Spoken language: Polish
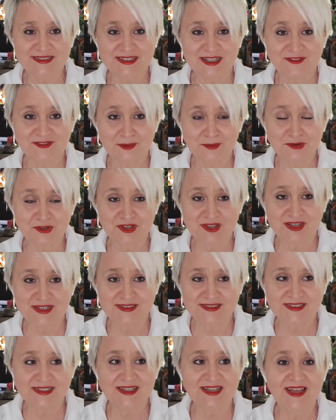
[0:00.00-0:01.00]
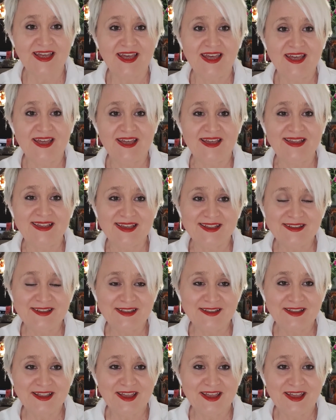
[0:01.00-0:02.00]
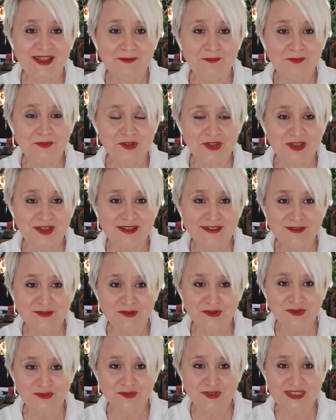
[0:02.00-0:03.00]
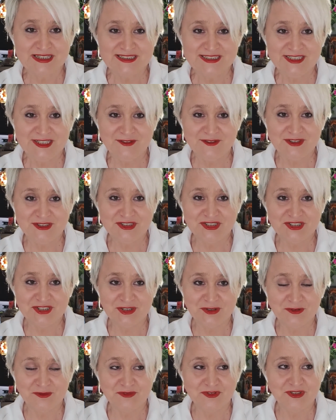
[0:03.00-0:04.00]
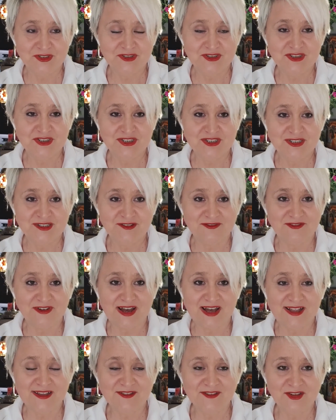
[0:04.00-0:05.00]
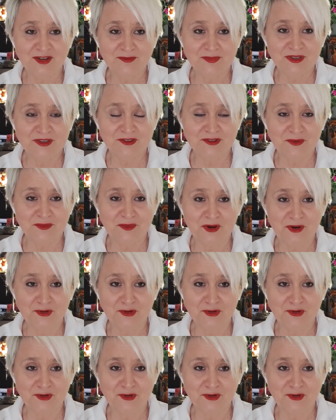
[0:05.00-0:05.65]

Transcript: na dwa przejazdy i jeden przejazd kosztuje 9 lirów, czyli dwa to będą